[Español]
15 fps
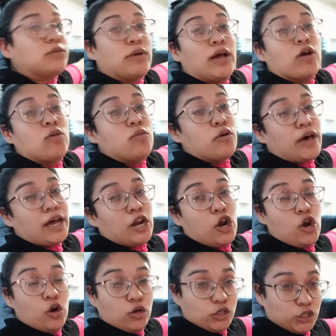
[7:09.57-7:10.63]
voy a acomodar
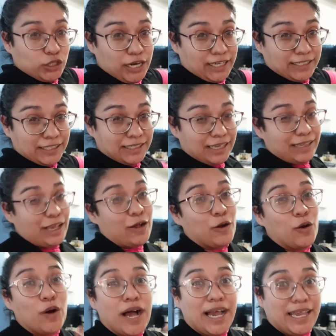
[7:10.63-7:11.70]
los trastes que
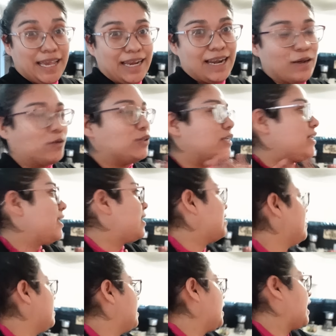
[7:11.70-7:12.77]
tengo ahí en la cocina
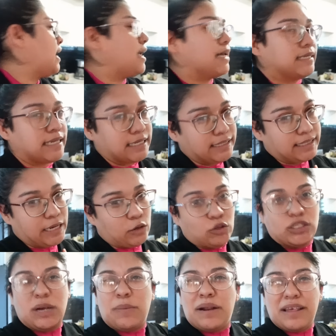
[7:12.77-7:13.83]
que ya están
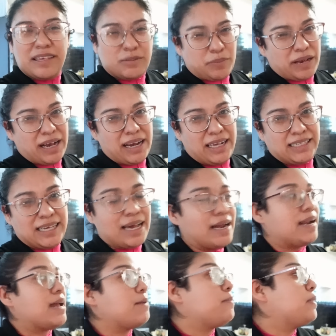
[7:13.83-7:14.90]
secos, ya para despejar esa
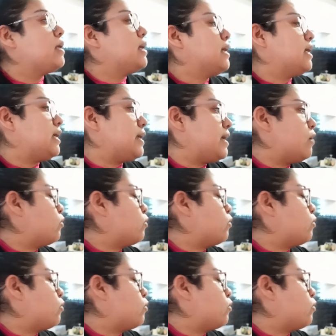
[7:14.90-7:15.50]
área y ya